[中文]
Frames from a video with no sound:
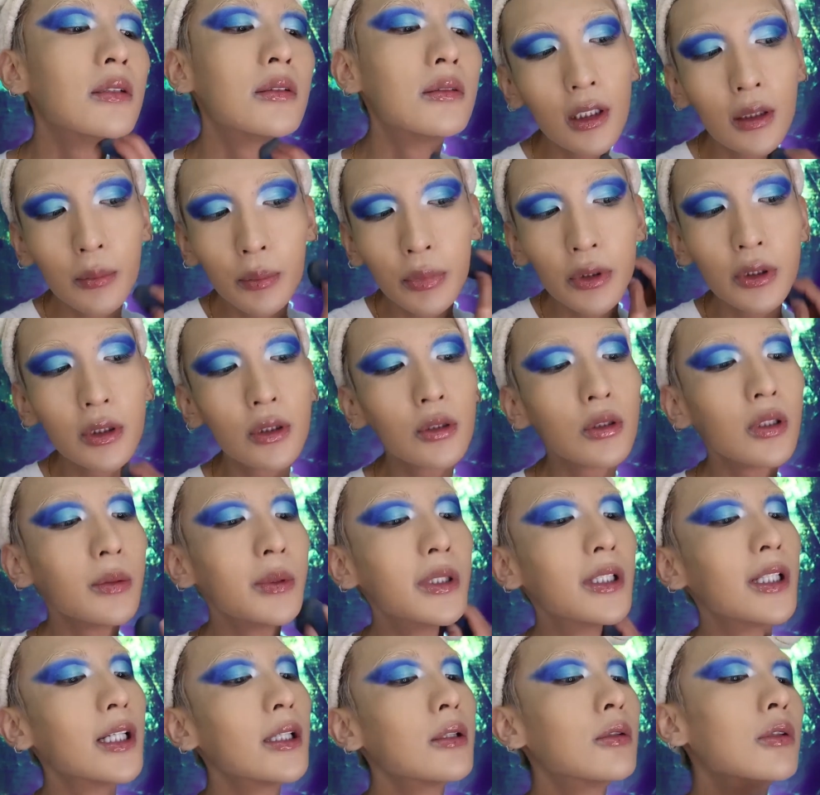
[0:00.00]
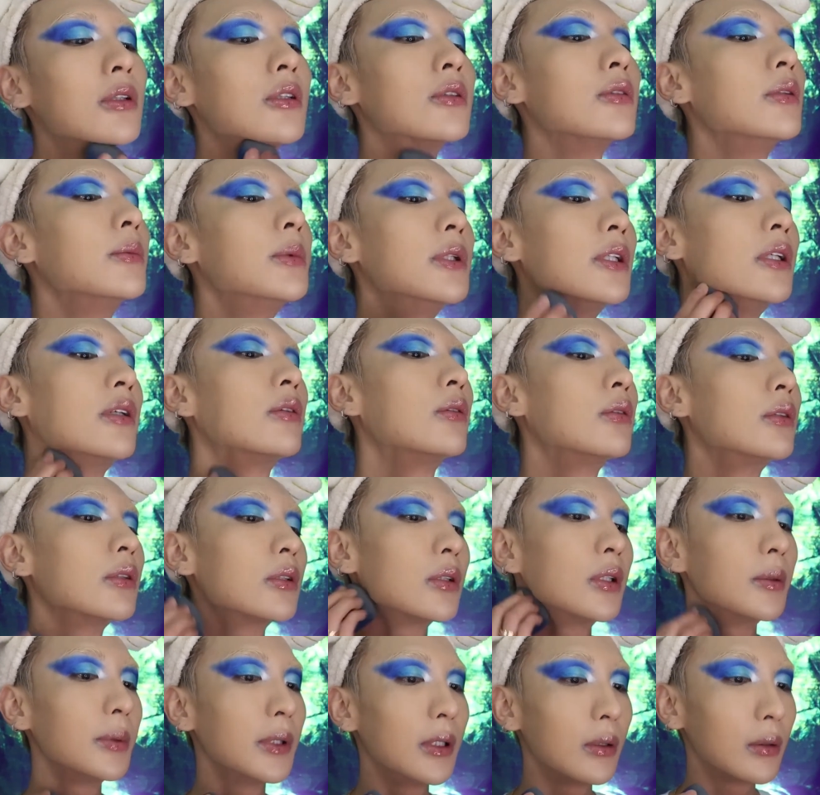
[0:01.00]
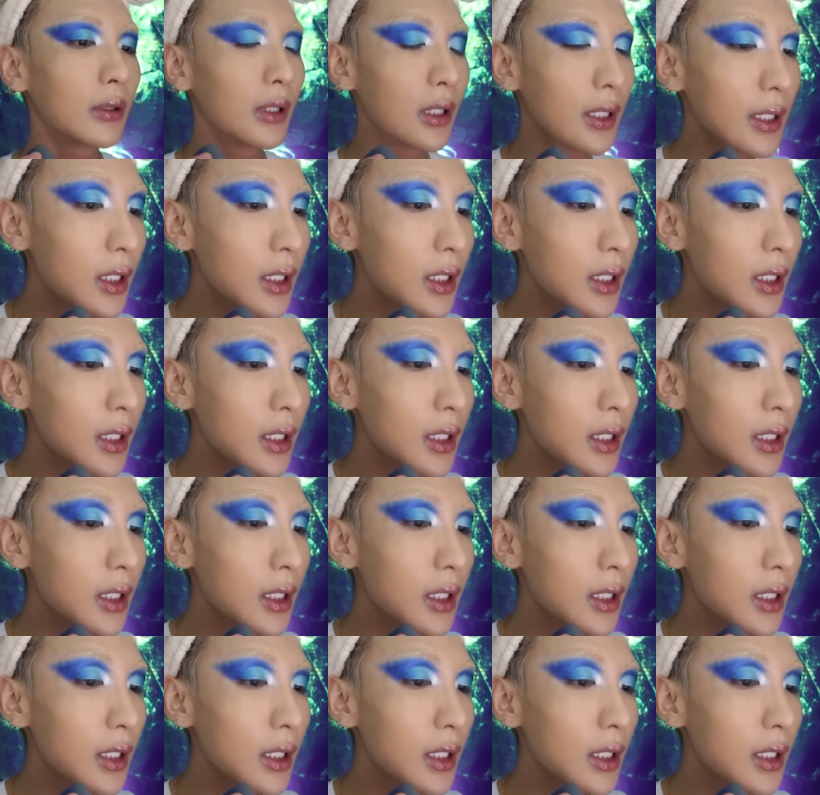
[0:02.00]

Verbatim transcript: 好脖子随便带过，随便带过，随便带过。